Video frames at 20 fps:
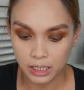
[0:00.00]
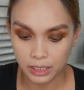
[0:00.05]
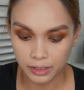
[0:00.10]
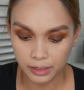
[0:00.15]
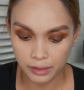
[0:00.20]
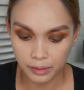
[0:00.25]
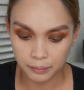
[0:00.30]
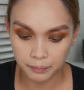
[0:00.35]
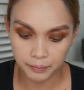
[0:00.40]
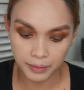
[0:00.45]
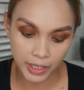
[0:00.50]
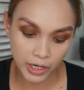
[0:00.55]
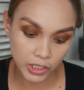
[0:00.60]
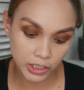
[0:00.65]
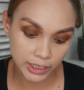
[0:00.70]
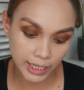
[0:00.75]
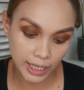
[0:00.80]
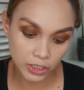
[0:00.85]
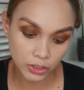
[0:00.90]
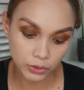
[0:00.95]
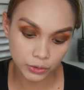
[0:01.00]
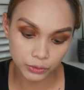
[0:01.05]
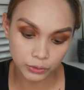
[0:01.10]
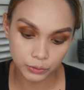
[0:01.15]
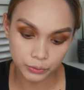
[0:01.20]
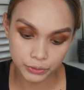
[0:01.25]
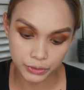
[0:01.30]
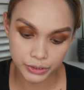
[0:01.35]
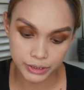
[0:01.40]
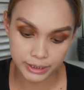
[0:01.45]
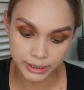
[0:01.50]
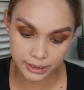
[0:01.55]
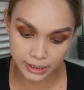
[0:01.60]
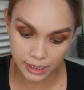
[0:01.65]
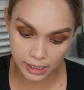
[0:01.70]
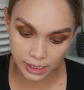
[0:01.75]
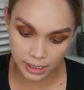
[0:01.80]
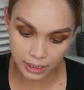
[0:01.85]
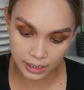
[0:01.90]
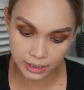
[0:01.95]
um, Caroline Contour
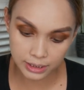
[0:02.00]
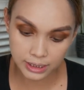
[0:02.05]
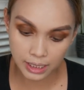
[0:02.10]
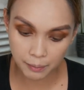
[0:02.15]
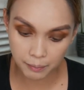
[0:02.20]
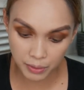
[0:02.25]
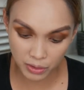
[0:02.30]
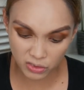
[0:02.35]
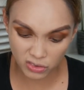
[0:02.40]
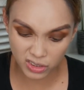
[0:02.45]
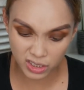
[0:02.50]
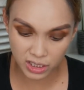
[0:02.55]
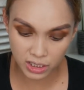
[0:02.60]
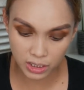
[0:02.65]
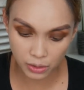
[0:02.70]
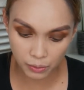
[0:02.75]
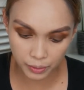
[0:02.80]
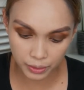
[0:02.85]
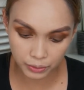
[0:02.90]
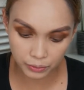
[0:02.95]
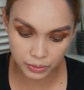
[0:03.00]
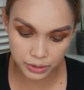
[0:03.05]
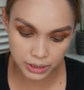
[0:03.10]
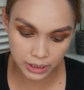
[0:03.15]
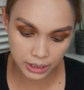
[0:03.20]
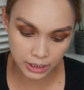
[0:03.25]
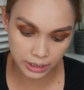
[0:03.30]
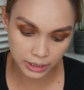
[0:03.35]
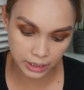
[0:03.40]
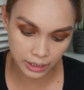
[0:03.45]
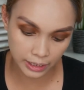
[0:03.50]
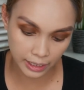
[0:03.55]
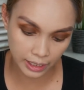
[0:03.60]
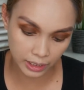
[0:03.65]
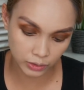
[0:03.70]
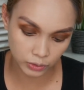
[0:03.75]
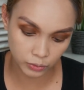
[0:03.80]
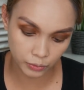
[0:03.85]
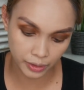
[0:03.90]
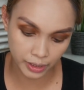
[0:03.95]
Stick. Sabi ko, gagawan ko sila ng
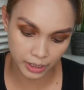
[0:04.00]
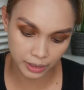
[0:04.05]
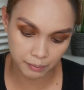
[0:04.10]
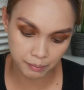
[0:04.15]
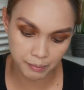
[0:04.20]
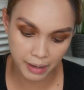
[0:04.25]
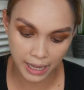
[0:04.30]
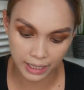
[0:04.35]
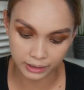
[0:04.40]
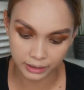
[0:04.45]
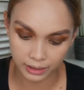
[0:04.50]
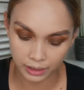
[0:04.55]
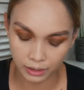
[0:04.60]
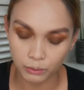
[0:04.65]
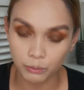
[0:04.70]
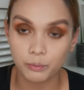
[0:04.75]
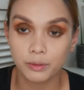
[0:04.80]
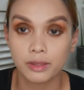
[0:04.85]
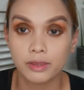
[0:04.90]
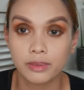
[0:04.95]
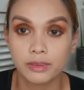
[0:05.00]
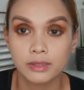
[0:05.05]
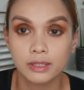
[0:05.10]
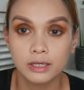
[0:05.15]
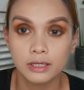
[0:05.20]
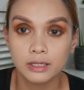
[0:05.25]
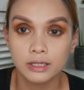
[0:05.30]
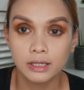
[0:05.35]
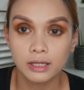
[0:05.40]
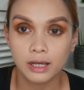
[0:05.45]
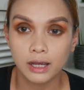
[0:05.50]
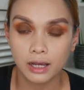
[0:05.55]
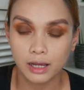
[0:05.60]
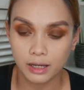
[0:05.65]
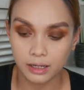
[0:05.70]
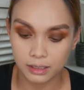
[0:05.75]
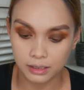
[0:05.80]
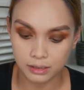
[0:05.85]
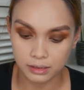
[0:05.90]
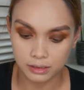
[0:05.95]
head-to-head -head battle with
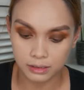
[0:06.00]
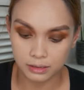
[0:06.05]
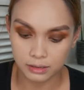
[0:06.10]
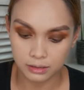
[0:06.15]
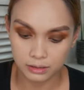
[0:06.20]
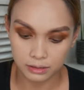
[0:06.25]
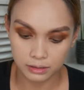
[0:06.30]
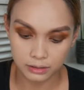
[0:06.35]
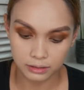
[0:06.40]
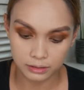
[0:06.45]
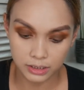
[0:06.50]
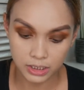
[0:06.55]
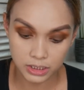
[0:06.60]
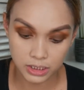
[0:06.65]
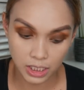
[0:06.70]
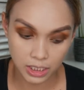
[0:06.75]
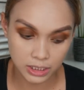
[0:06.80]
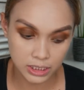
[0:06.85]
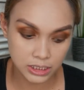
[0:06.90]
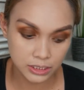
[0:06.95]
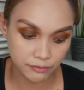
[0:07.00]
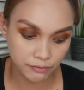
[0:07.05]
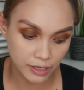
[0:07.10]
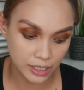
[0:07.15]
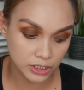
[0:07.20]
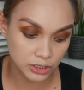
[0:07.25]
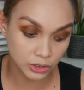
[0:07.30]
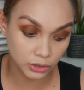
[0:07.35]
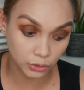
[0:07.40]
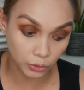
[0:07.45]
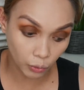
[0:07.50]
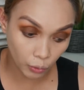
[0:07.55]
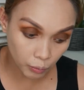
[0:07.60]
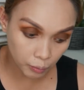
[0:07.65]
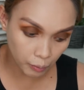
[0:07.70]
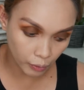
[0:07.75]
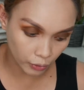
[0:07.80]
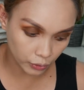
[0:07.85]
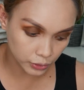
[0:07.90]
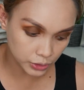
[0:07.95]
uh, the Sunny's Face Glow
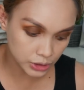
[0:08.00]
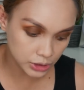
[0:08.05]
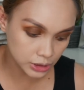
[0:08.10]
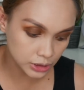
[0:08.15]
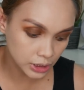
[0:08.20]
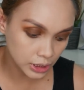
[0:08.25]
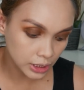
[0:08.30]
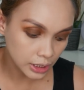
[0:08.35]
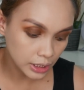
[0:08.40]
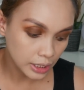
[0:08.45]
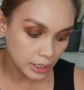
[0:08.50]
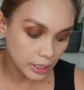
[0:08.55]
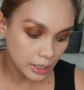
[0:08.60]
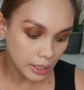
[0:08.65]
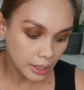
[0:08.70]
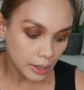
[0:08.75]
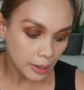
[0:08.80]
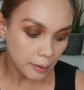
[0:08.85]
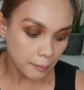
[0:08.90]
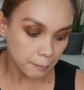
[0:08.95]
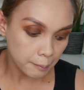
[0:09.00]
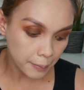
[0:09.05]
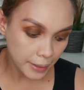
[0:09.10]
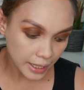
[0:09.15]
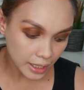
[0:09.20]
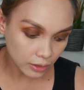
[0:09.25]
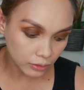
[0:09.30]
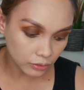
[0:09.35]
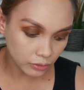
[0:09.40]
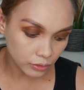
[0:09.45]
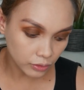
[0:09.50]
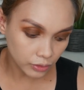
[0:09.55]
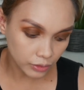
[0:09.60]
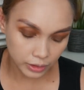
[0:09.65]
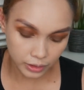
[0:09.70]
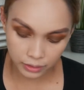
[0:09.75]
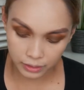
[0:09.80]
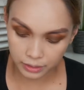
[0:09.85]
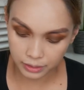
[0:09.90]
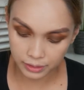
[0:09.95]
Boss. Pero,
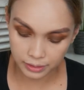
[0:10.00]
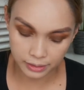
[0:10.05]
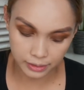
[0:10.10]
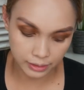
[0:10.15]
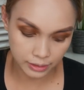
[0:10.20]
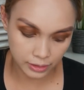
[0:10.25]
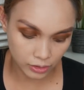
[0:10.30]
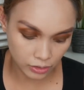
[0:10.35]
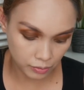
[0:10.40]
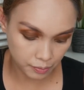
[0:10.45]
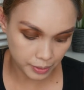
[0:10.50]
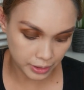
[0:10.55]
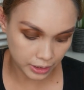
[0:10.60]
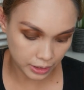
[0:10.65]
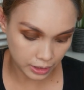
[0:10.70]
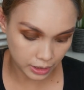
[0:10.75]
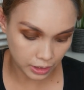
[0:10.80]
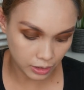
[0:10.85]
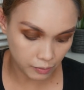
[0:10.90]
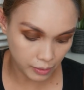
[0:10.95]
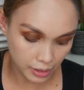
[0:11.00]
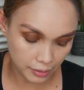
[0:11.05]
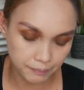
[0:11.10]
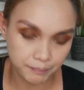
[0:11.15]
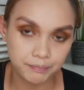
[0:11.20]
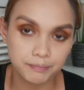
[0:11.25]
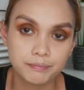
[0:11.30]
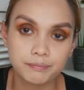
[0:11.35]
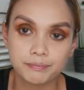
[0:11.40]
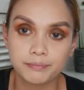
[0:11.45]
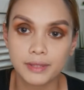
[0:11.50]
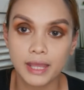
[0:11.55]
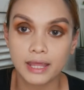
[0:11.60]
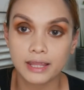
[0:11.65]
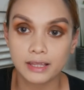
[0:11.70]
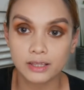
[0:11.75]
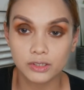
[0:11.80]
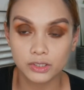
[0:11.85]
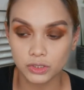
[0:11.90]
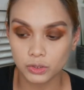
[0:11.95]
hindi ko pa nagagawa.
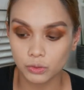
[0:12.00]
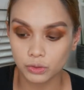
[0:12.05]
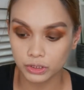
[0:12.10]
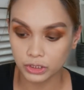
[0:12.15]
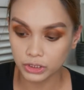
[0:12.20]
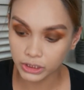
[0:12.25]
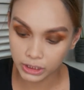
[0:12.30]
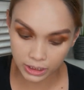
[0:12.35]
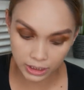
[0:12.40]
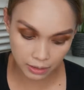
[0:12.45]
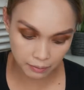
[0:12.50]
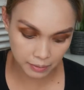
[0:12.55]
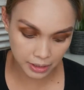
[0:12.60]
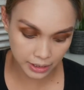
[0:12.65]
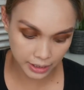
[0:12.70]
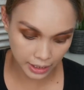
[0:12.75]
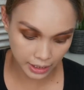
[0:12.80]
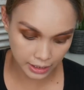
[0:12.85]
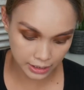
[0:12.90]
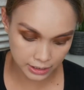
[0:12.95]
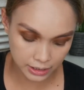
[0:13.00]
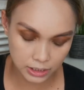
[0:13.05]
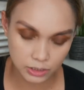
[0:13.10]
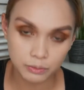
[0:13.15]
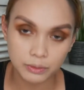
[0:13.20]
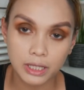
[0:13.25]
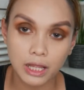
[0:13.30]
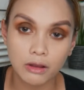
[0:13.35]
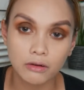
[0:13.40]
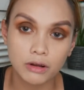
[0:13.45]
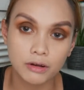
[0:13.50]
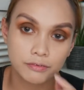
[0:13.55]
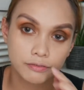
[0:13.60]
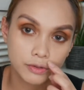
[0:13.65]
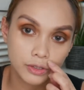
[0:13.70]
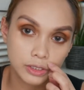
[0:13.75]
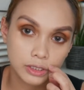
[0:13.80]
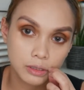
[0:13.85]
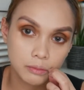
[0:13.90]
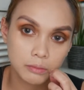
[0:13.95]
And gusto ko na siyang gamitin since wala akong
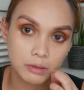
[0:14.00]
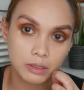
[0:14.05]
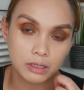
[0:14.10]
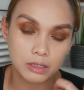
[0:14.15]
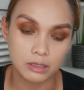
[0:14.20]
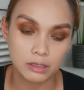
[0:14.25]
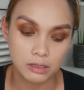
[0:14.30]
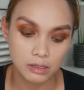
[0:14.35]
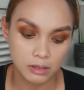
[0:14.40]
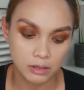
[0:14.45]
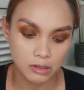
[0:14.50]
affordable